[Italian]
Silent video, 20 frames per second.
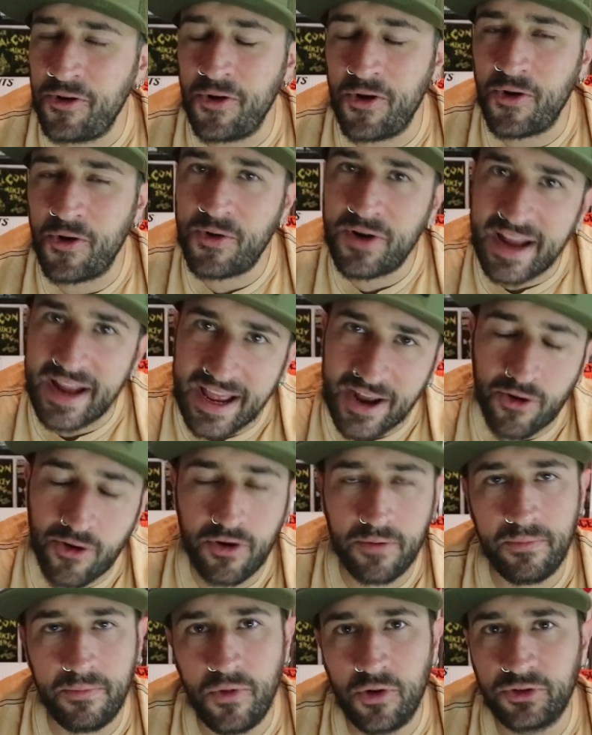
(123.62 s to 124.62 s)
non
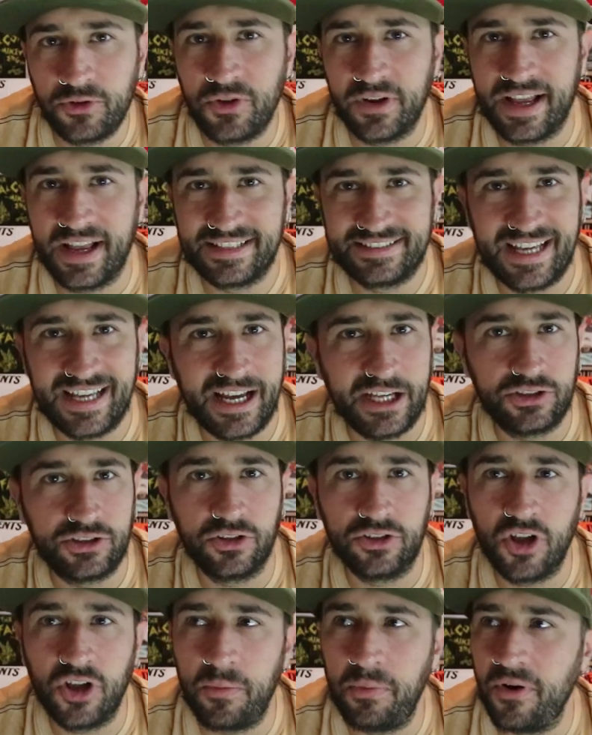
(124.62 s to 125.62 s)
ero molto
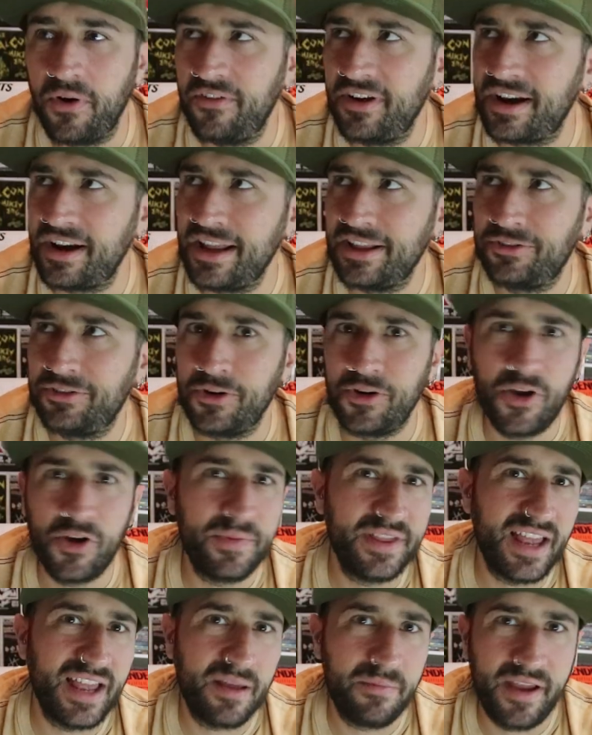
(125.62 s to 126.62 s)
gasato dopo aver letto il
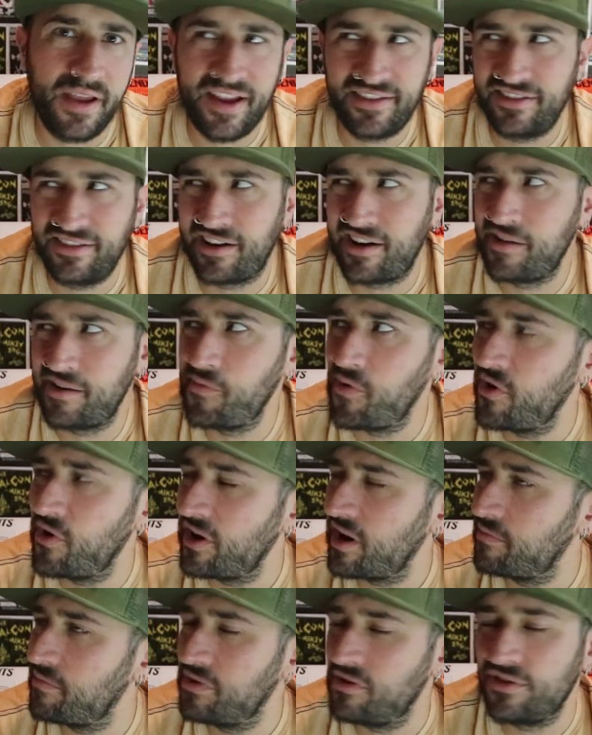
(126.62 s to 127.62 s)
nome della band,
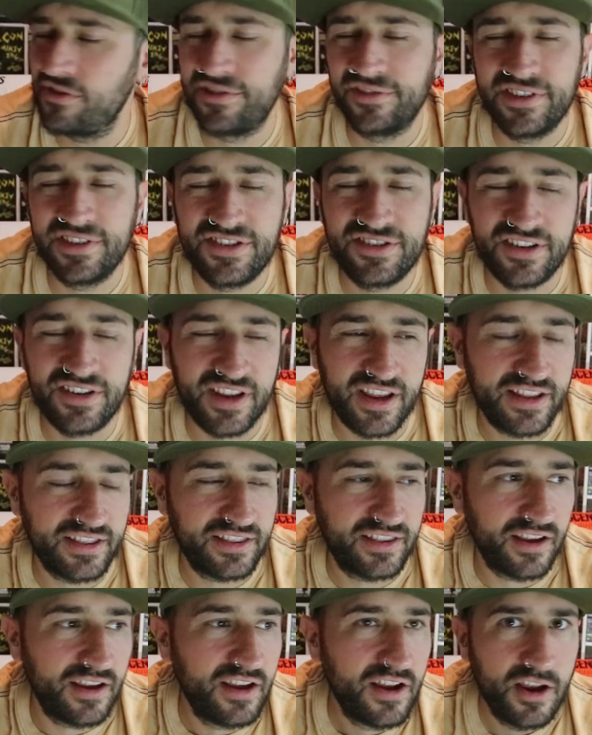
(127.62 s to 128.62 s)
Ramona, boh, non dice
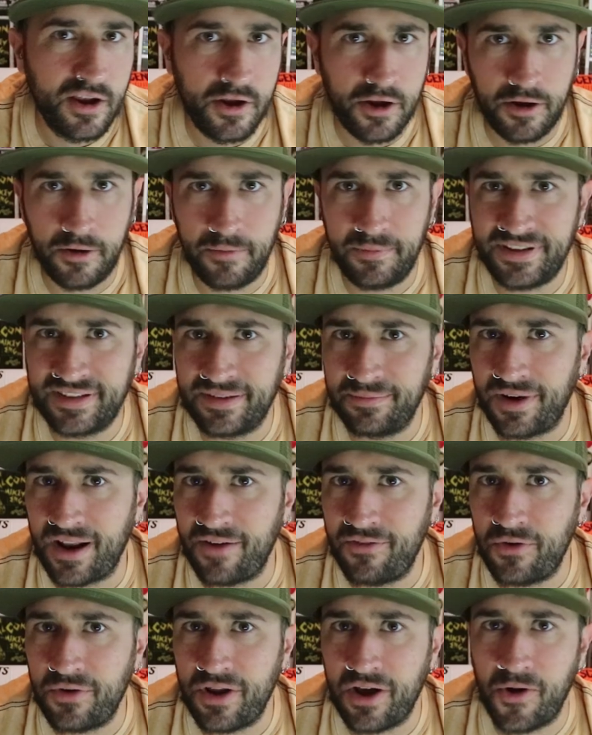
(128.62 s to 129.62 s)
niente, eh, mi
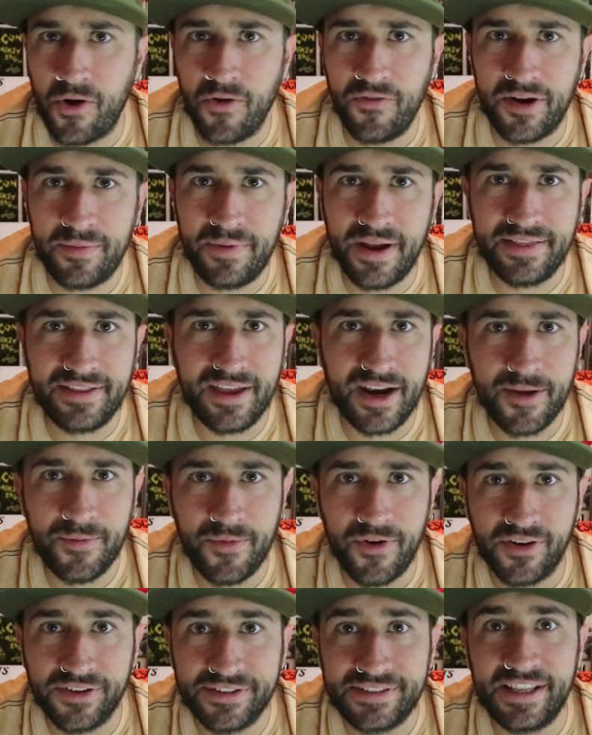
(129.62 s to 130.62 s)
sembrava una cover band della
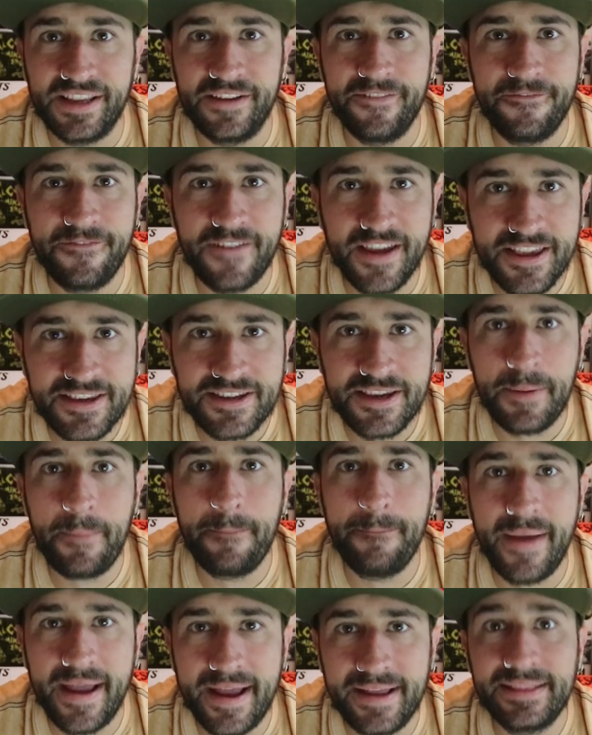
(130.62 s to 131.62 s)
Ramos. Invece
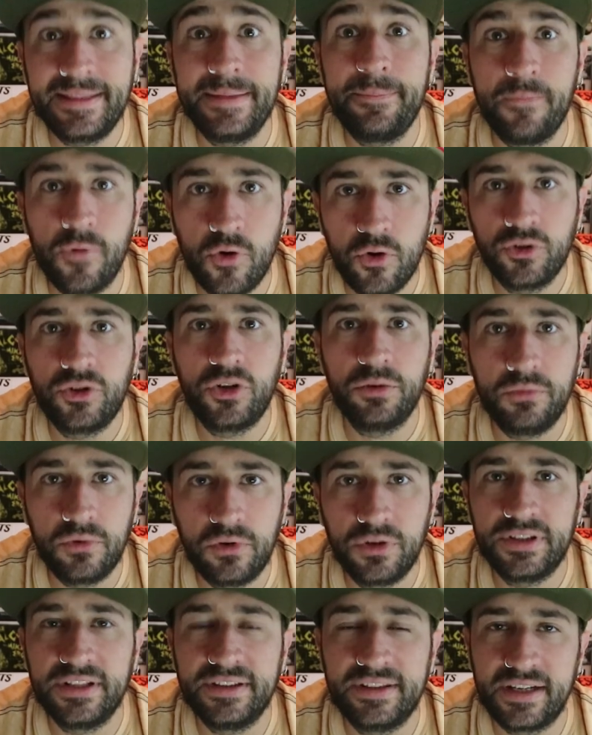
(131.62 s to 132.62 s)
band molto
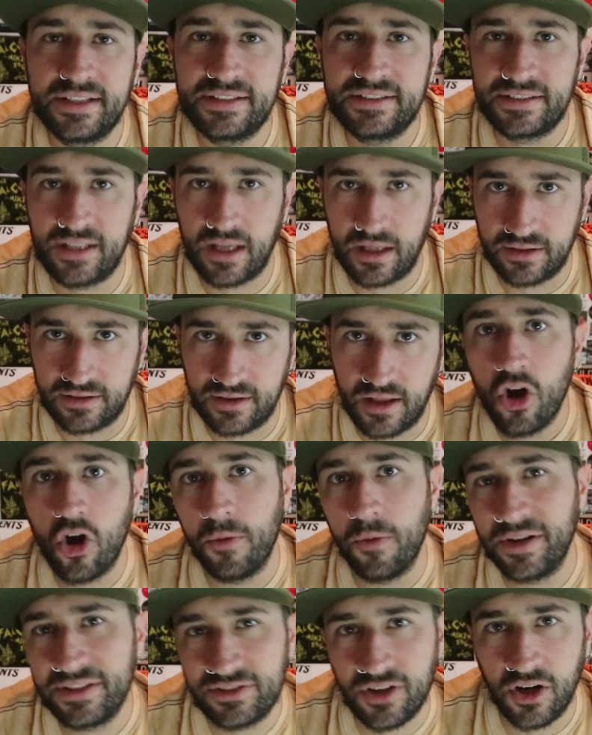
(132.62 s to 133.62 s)
molto interessante.
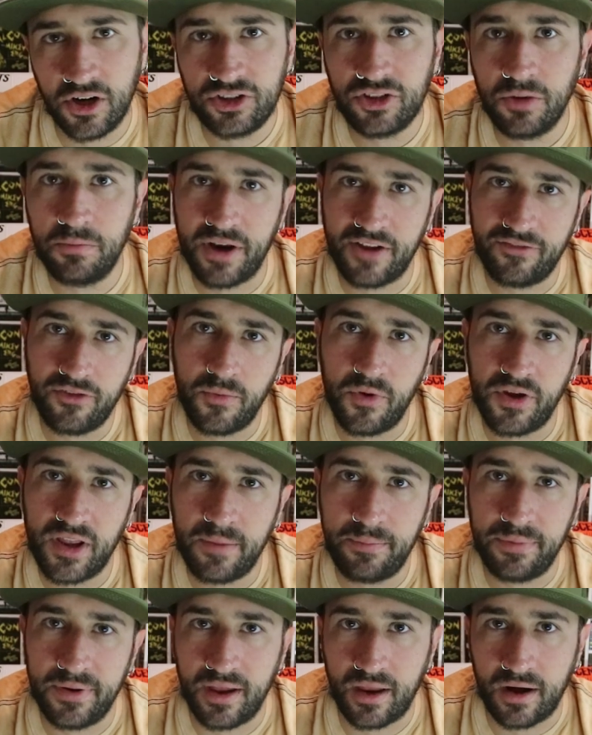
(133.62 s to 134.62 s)
Come al solito bravo
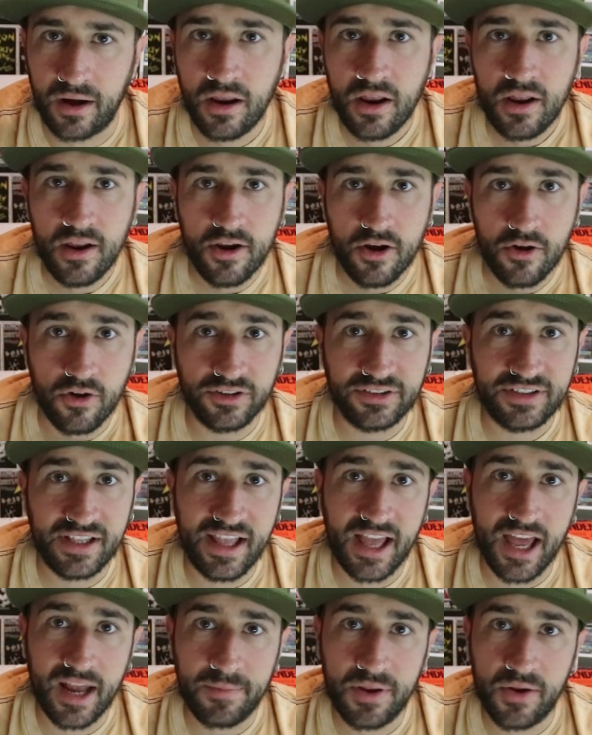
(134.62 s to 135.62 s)
Moia per
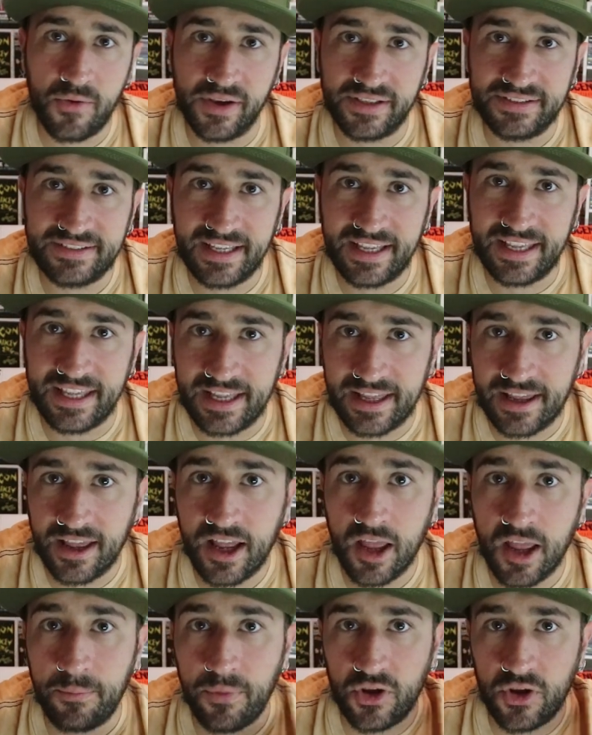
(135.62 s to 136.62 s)
consigliarmi queste chicche
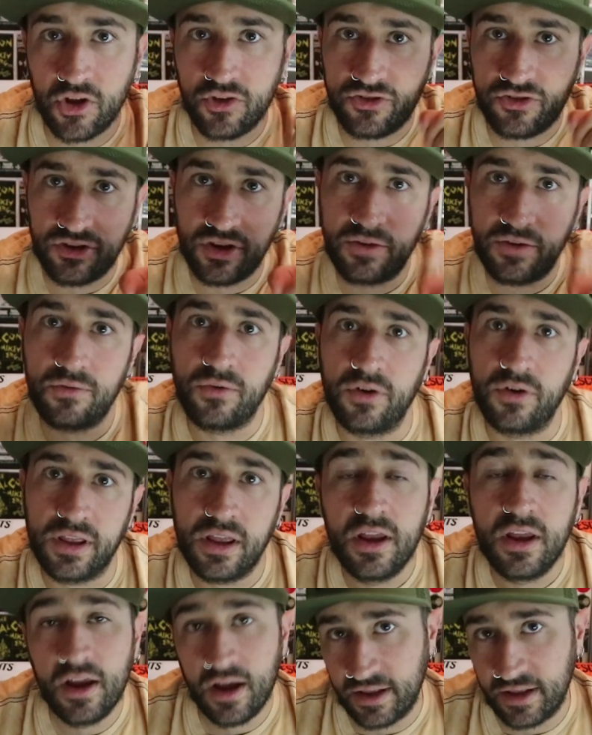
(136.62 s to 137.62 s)
che poi io giro a voi.